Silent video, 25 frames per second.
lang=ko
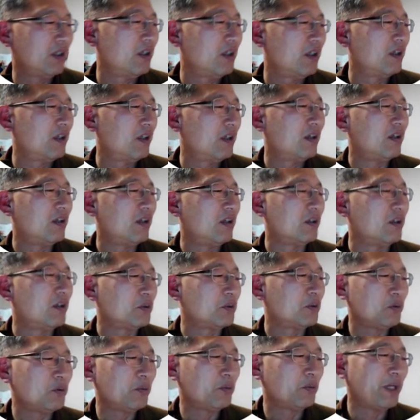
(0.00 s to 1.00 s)
어,
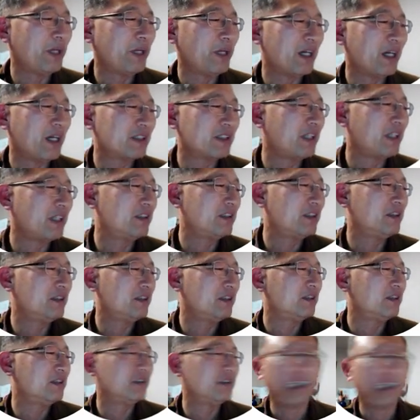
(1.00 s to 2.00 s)
중국 미학사는
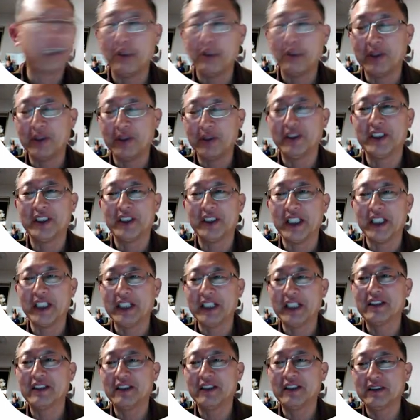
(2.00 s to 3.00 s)
제일 먼저 이제
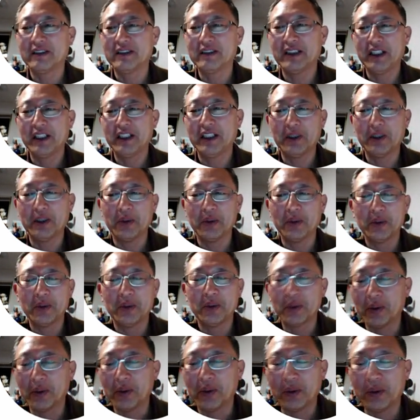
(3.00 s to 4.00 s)
이끄는 글이
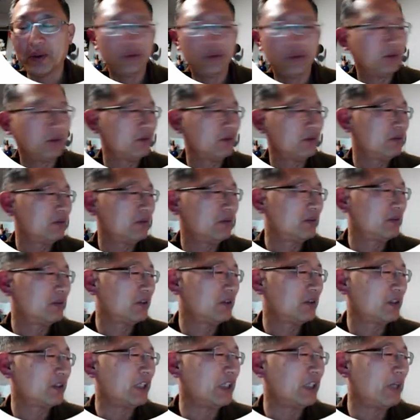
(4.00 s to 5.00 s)
나오고
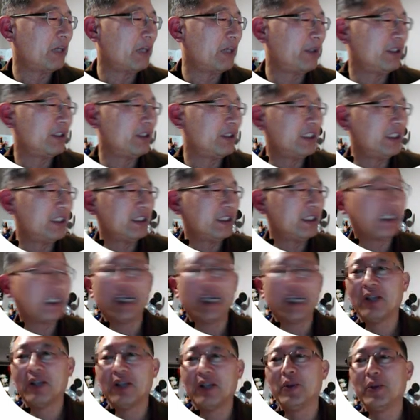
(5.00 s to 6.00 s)
그 다음에는 일
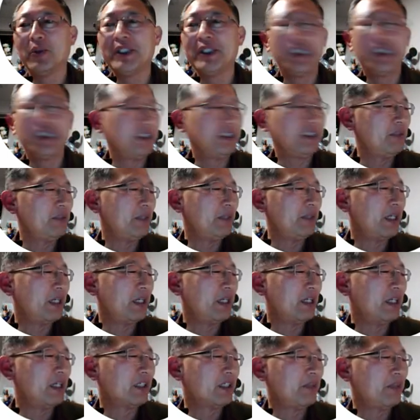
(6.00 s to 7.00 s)
장 원시
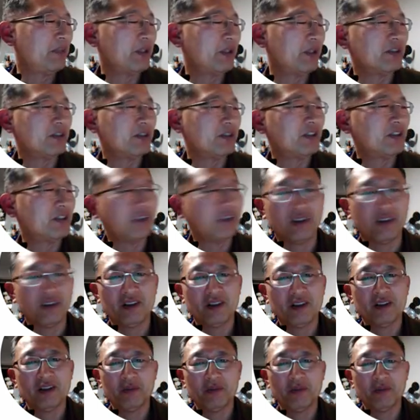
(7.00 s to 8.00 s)
미학의 변천,
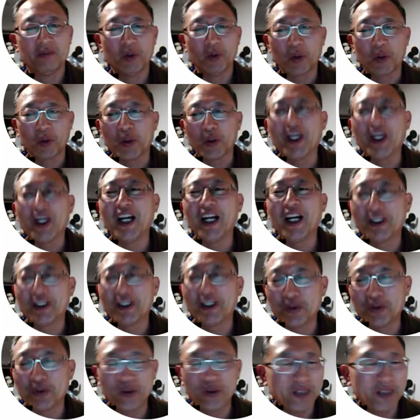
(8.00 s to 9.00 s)
뭐 교재가
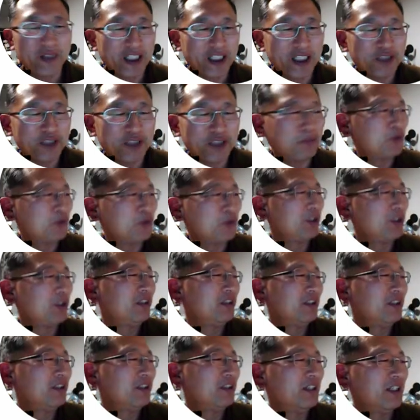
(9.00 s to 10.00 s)
준비되신 분은
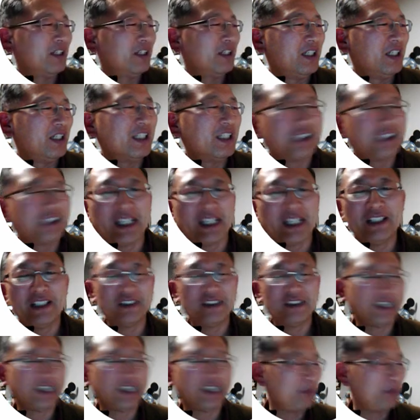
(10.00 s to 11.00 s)
차례를
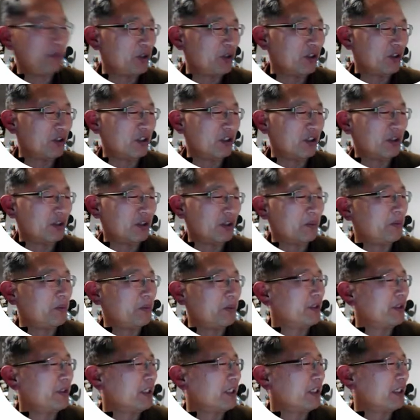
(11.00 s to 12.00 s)
살펴보면
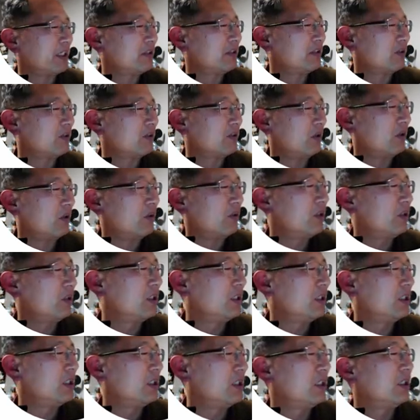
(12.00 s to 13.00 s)
되겠죠.
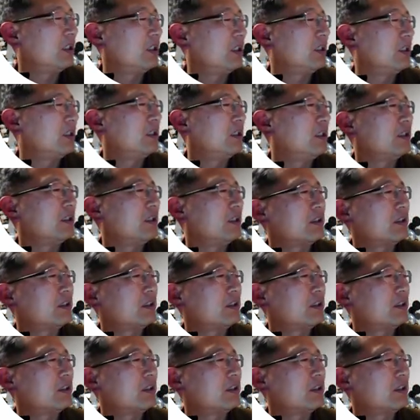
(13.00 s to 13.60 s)
그